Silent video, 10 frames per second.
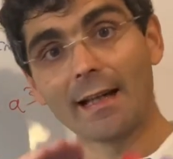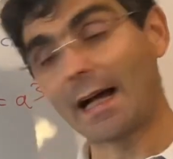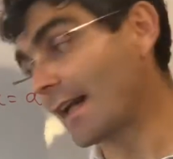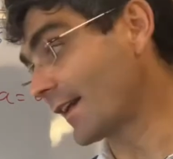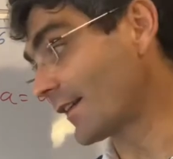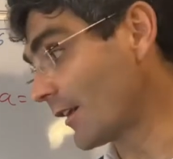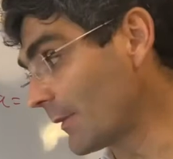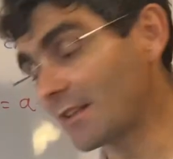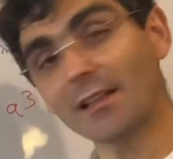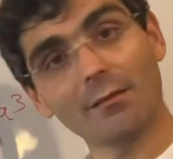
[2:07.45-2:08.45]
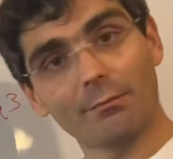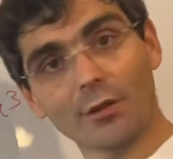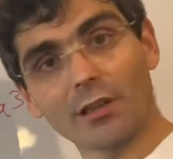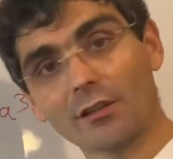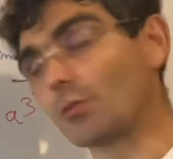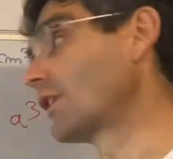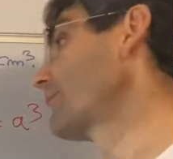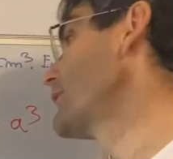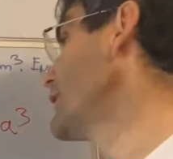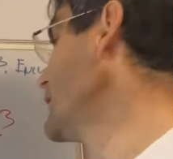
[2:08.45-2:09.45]
Área de la base por la altura.
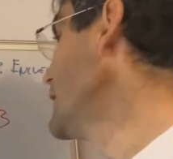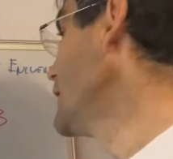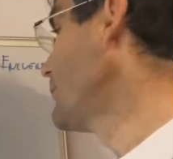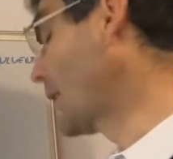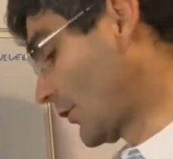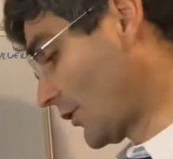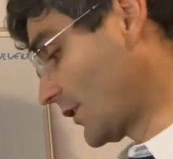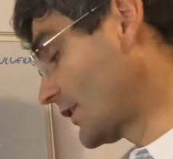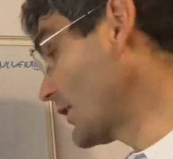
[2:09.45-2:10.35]
entonces si el